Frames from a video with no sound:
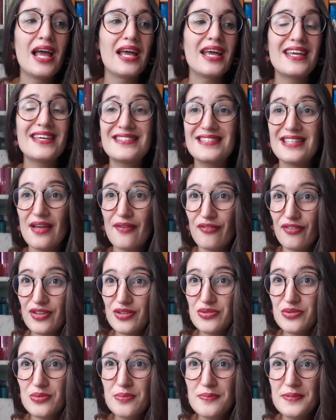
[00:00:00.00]
et ça fait
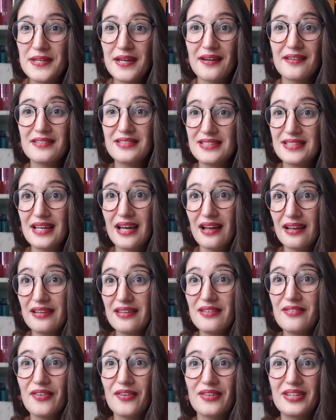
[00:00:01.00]
du bien, c'est un
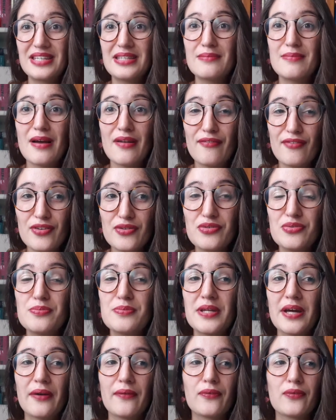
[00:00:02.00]
livre qui m'a fait du
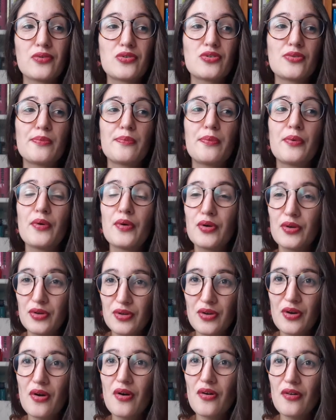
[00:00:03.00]
bien donc je ne peux
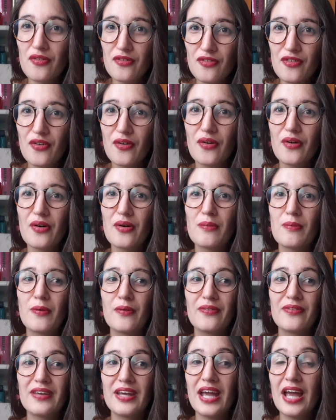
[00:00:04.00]
que vous
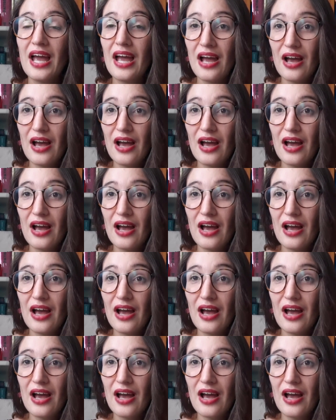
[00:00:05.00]
recommander